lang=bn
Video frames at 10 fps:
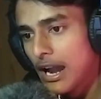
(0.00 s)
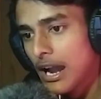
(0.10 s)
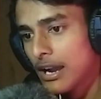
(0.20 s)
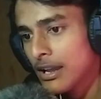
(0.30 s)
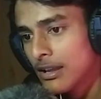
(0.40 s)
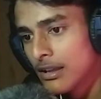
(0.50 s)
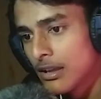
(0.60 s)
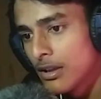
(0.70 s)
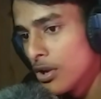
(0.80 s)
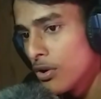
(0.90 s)
আরে
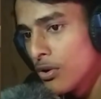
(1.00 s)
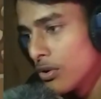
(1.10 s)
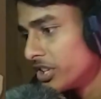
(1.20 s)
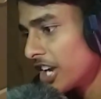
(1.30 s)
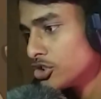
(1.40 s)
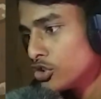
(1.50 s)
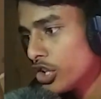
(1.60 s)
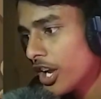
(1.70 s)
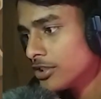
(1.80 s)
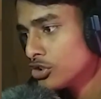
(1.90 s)
দেখেছো তো
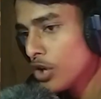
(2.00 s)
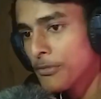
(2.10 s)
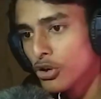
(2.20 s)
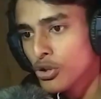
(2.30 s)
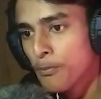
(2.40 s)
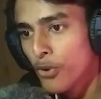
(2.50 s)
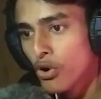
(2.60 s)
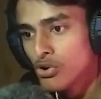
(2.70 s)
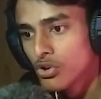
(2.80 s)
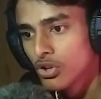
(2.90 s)
দেখেছো তো আমি কত প্রো
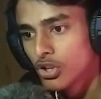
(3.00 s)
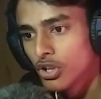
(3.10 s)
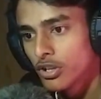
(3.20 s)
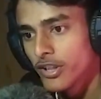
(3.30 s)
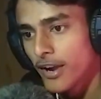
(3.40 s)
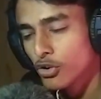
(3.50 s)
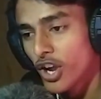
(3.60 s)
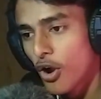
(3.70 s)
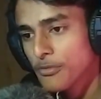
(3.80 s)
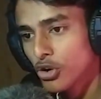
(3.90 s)
দেখো
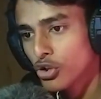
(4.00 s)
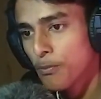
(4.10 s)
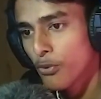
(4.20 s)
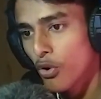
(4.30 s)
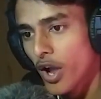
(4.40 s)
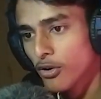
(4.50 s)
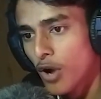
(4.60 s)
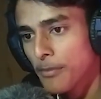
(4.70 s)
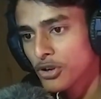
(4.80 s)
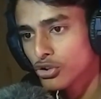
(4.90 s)
দেখো আমি কত প্রো এখন
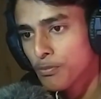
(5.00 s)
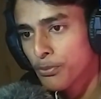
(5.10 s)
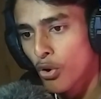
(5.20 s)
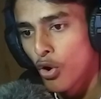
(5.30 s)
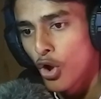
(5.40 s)
আমি কত প্রো